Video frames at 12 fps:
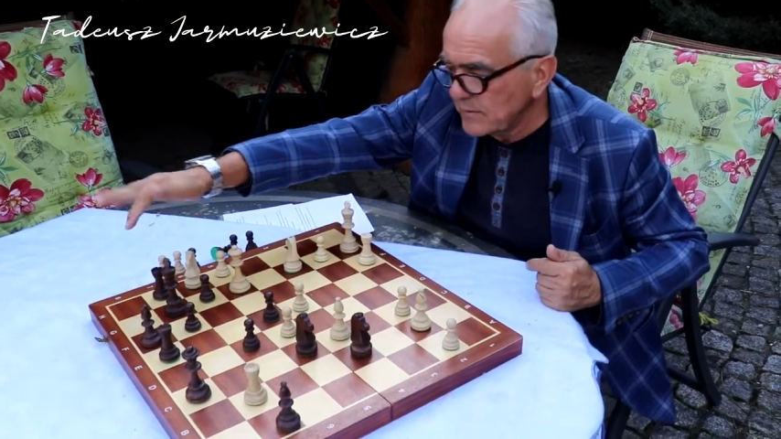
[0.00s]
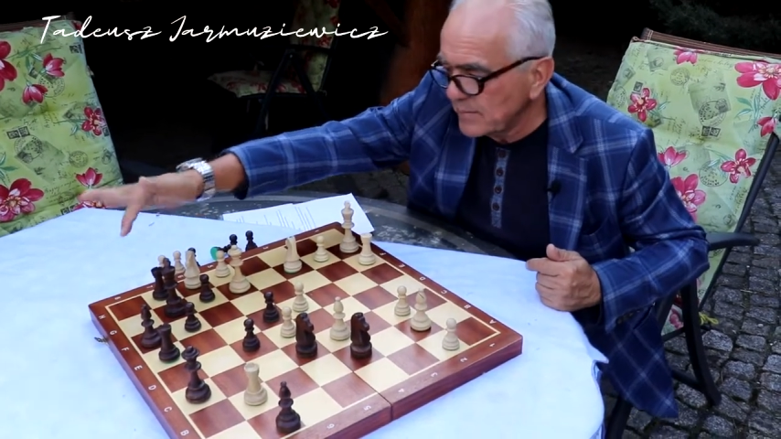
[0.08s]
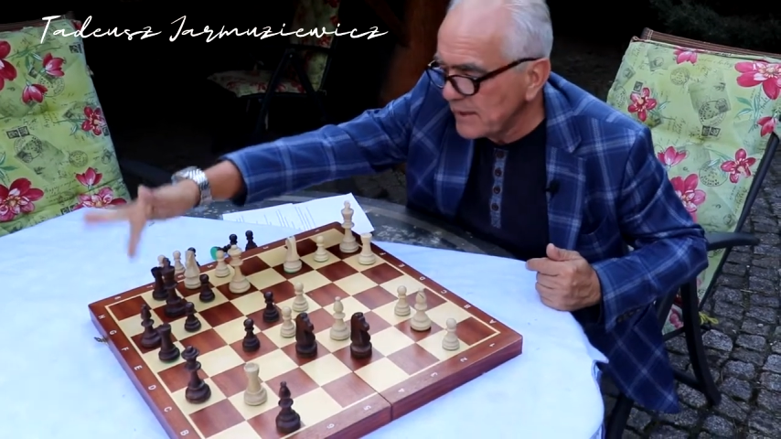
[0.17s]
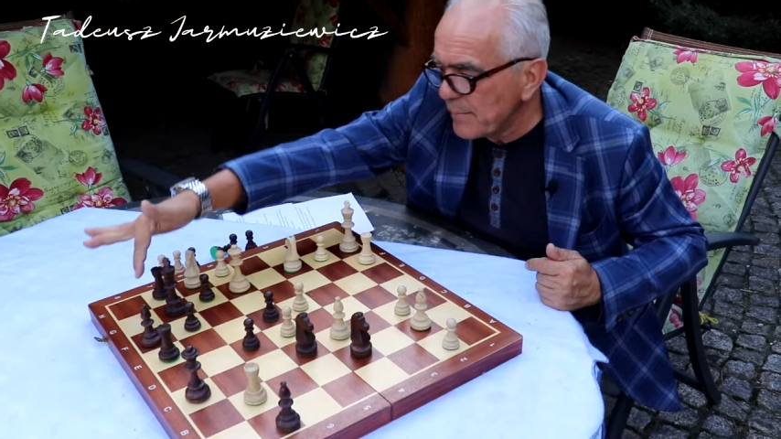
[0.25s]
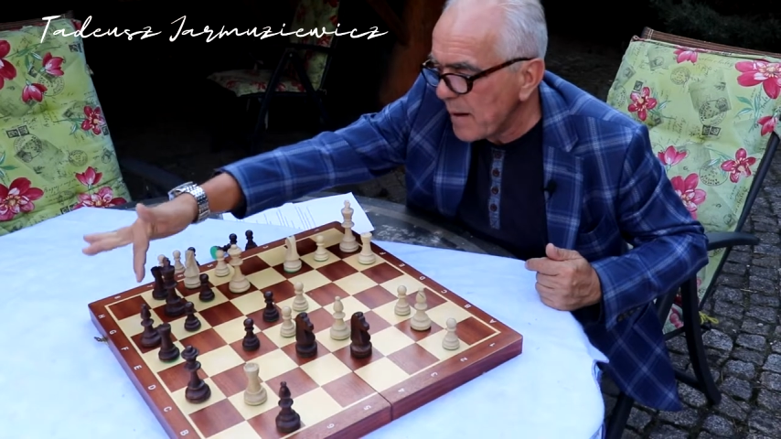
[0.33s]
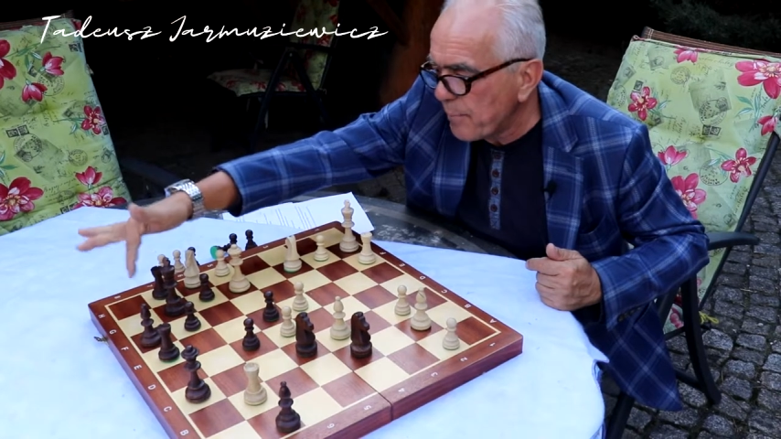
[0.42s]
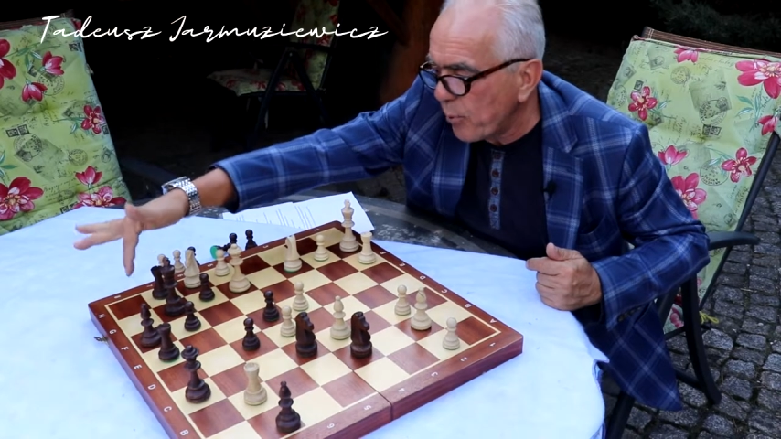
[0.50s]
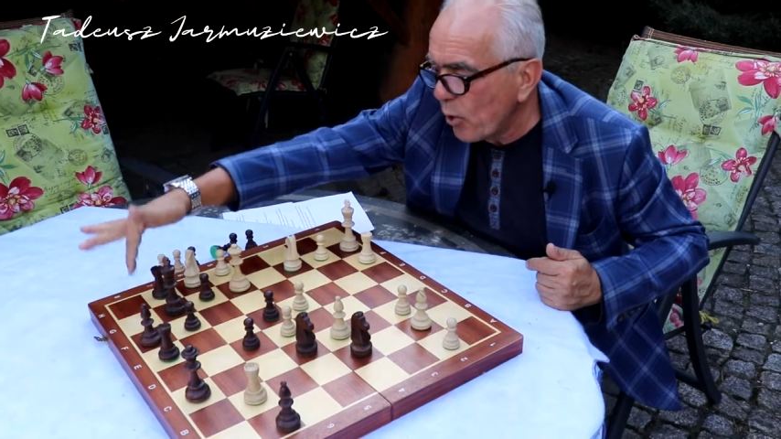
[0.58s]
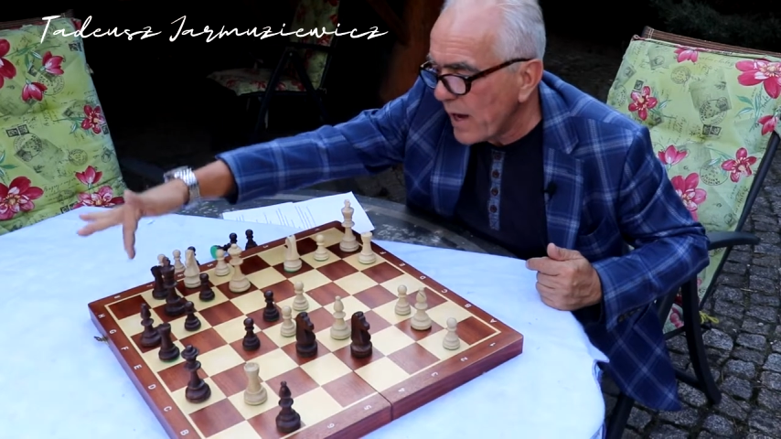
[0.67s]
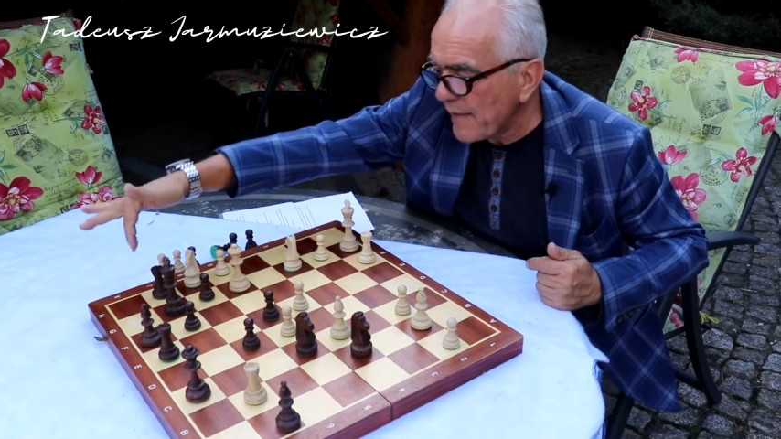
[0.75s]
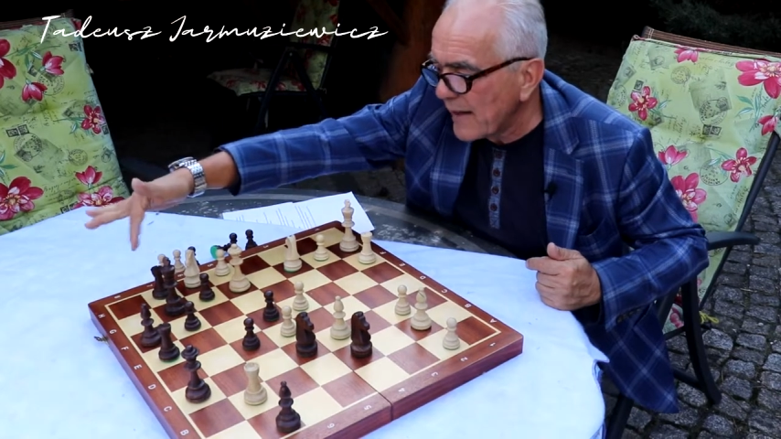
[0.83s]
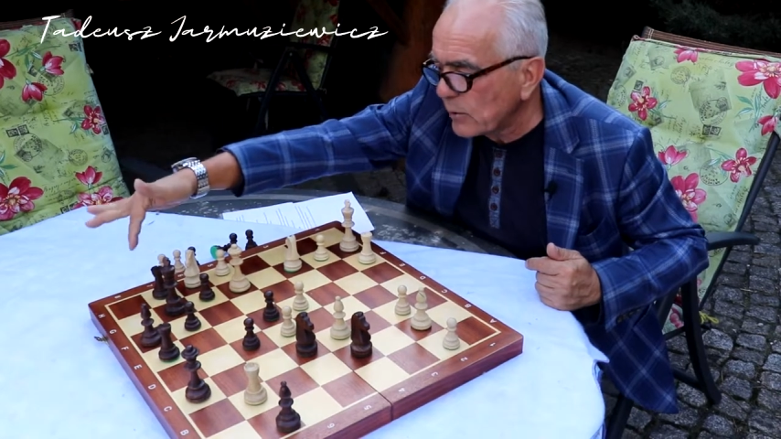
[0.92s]
Nie ma
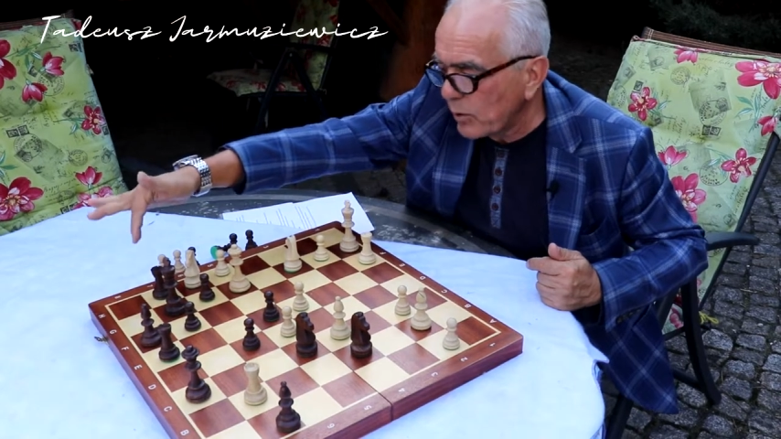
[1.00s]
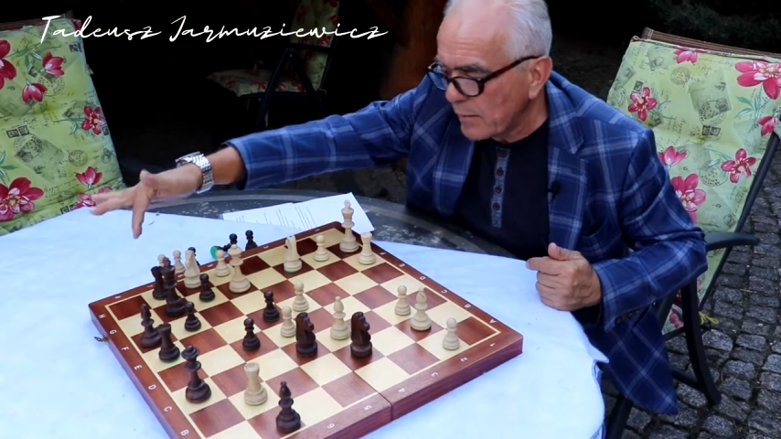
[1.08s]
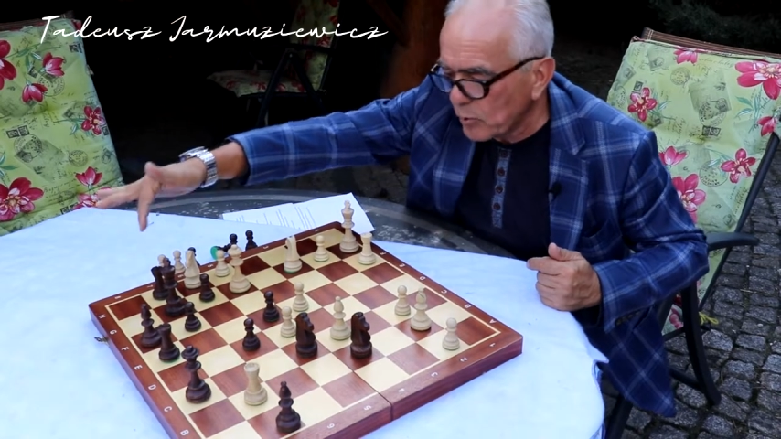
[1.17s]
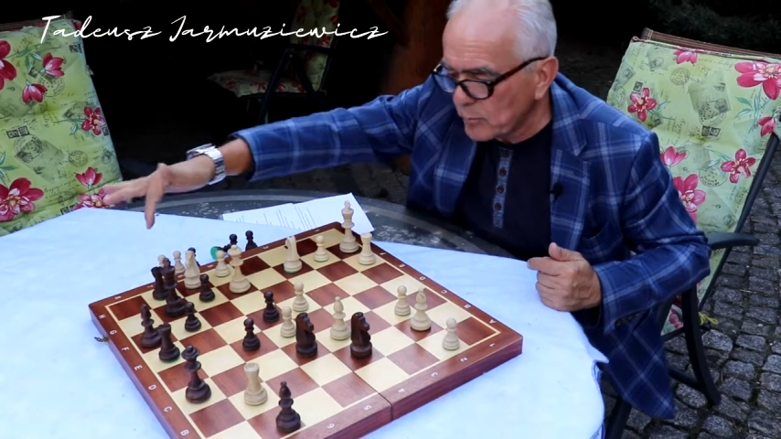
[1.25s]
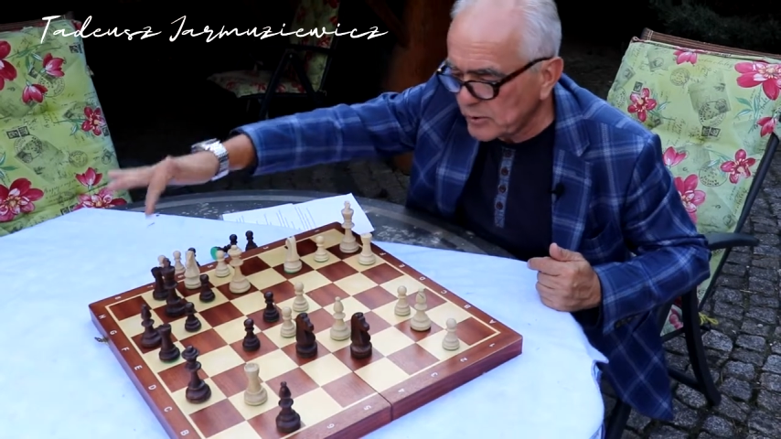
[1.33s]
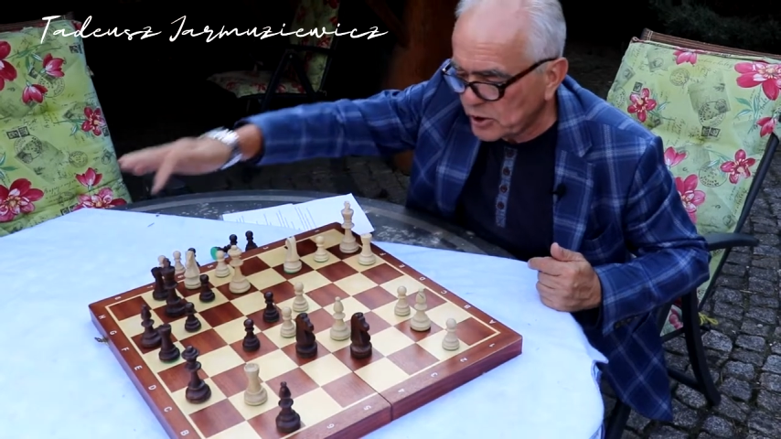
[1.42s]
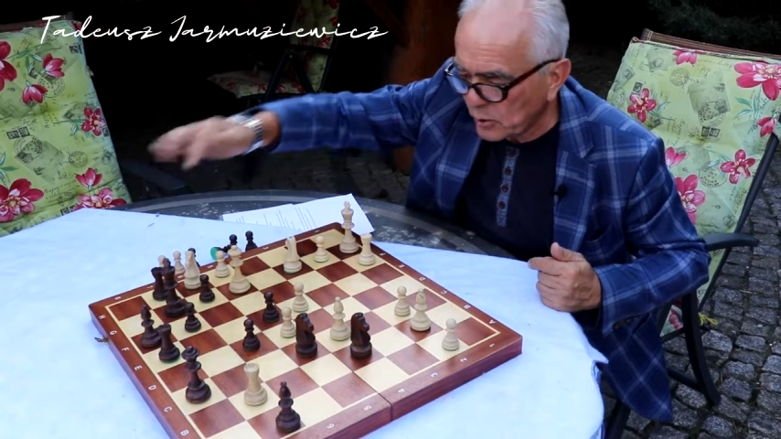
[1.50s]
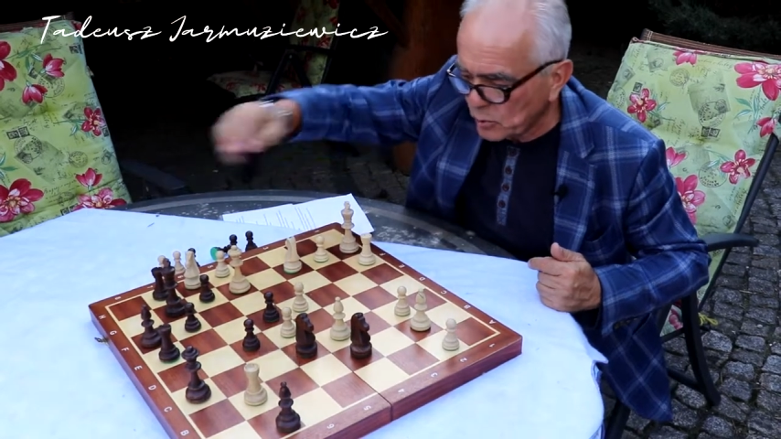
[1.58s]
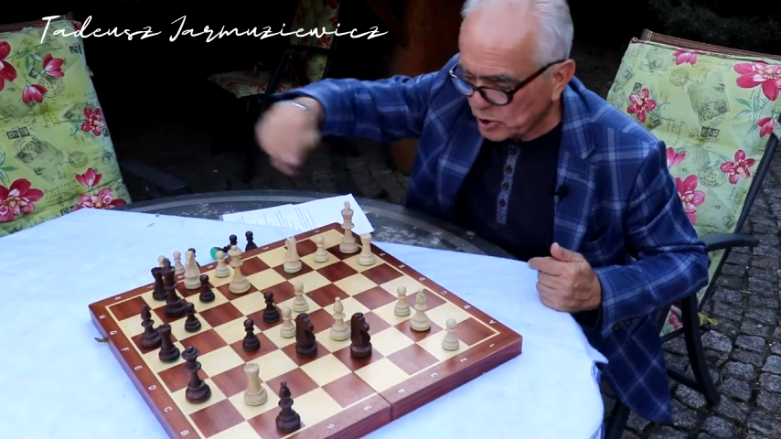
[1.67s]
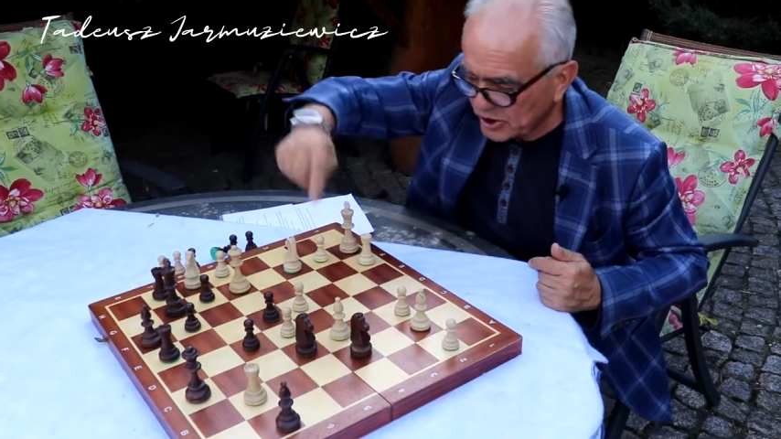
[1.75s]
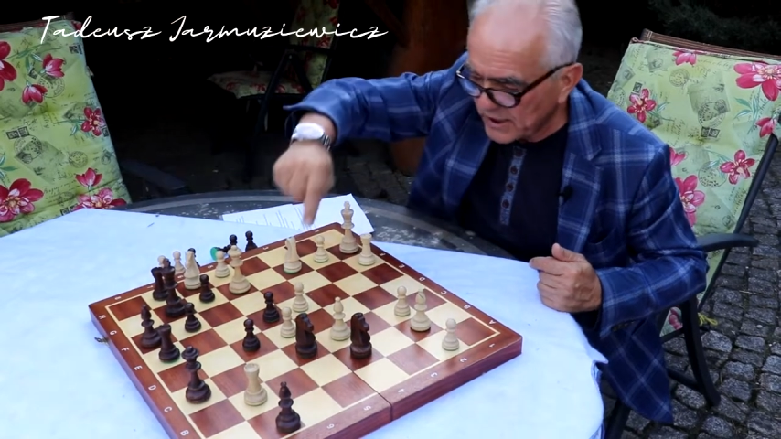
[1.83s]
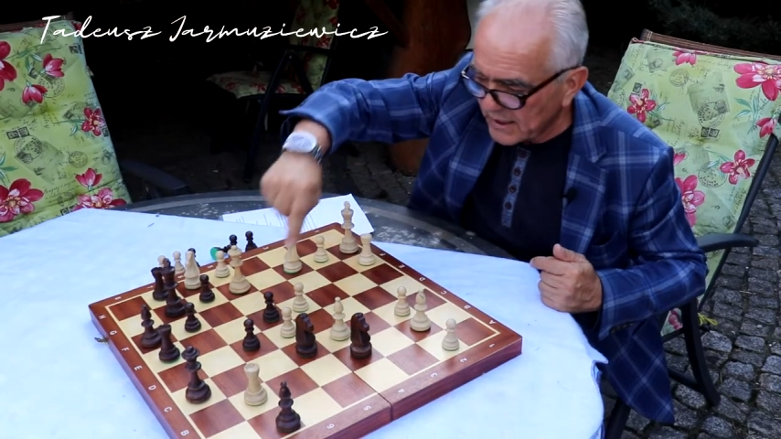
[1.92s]
pola, na które mógłby się
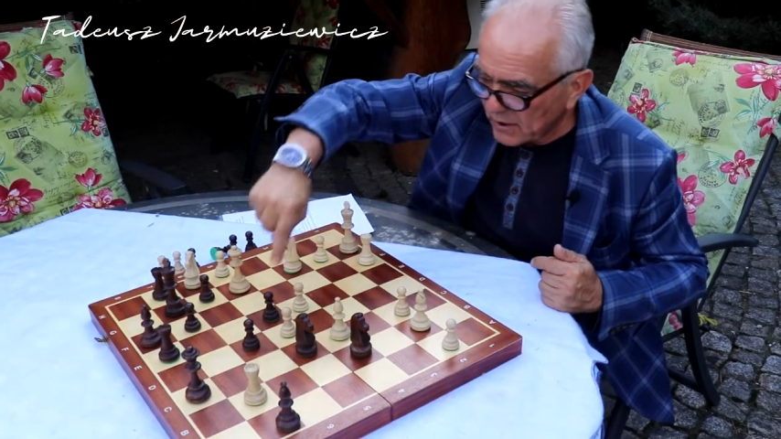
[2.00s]
ruszyć.